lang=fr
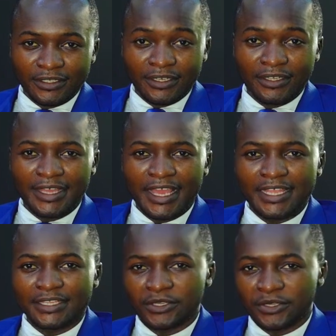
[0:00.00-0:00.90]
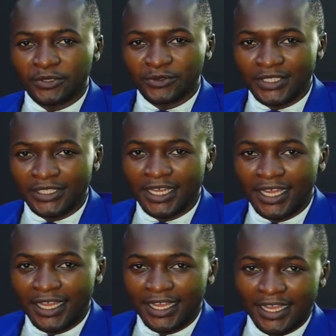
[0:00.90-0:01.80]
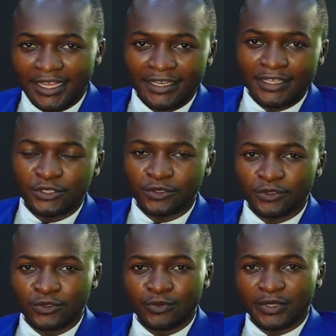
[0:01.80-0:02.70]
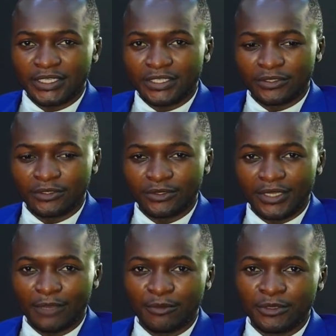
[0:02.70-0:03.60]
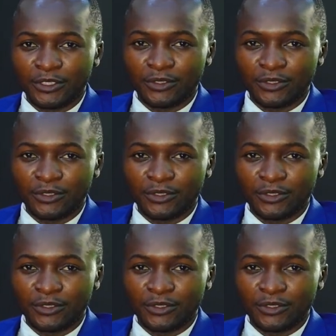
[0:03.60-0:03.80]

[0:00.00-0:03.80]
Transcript: les ex-candidats à l'élection du président de la République